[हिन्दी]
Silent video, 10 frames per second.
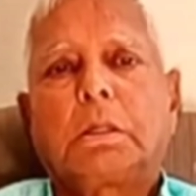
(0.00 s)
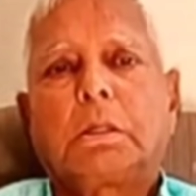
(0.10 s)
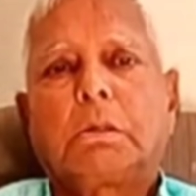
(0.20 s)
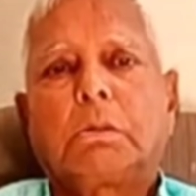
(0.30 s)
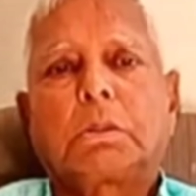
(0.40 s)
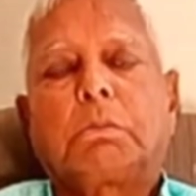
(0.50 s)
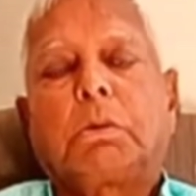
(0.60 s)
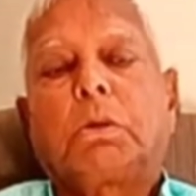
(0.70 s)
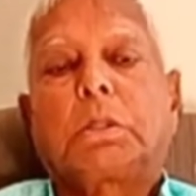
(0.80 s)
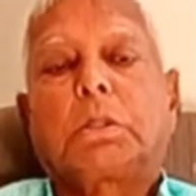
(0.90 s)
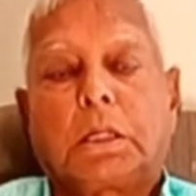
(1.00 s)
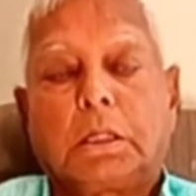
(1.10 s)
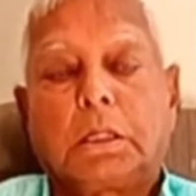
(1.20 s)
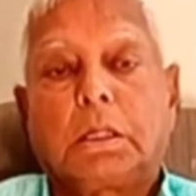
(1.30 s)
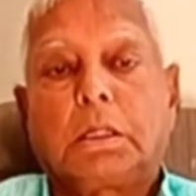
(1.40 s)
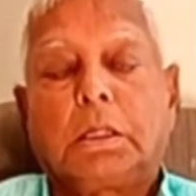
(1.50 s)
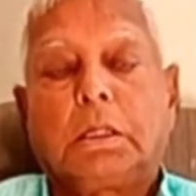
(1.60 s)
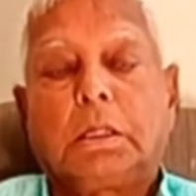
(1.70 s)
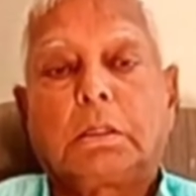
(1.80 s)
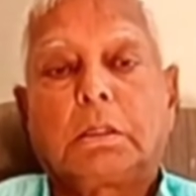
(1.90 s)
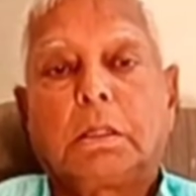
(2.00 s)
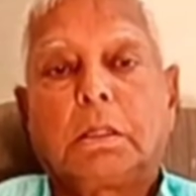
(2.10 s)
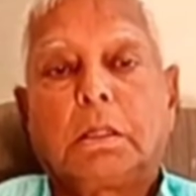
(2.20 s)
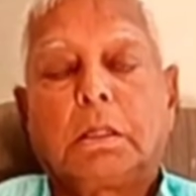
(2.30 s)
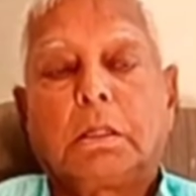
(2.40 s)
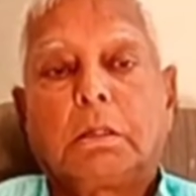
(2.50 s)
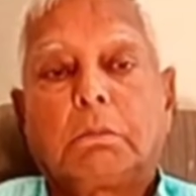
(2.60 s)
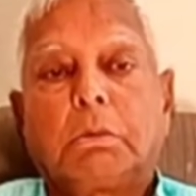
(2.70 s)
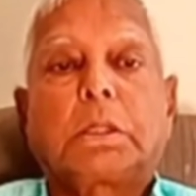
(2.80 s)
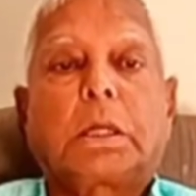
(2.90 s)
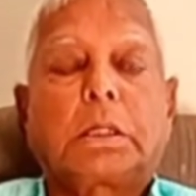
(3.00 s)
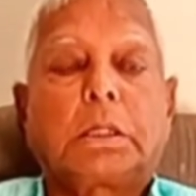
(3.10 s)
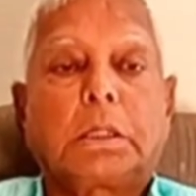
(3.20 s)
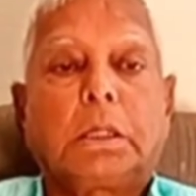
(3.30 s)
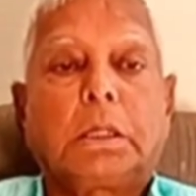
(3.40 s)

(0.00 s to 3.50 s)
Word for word: तो बहुत आगे निकल गया बहुत आगे निकल जाएगा